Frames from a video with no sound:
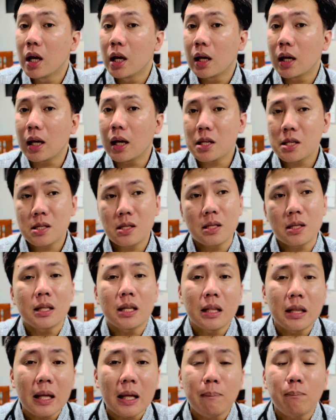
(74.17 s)
is
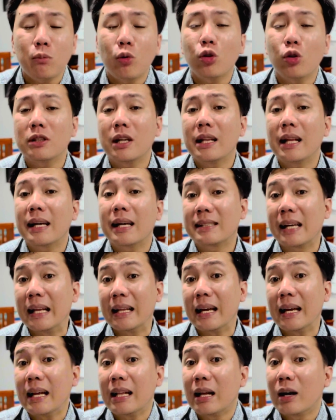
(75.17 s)
hindi po sila
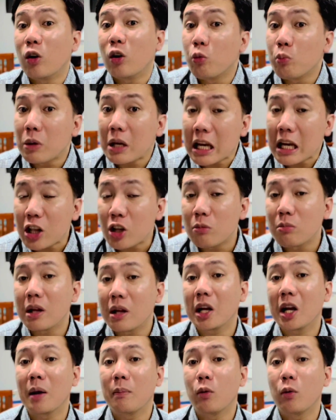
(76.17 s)
sanay ng umiinom ng
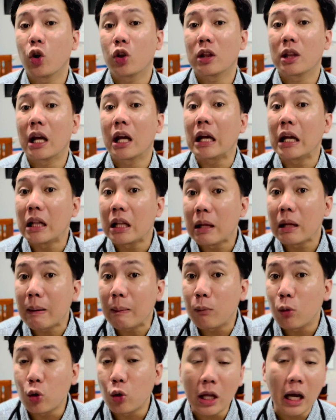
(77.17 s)
gamot na hindi pa
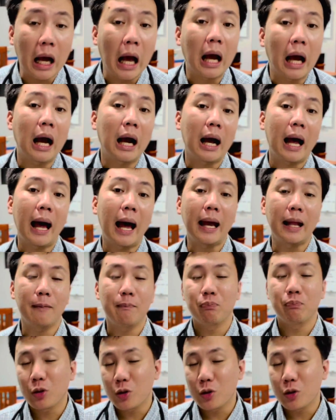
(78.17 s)
po nakakakain.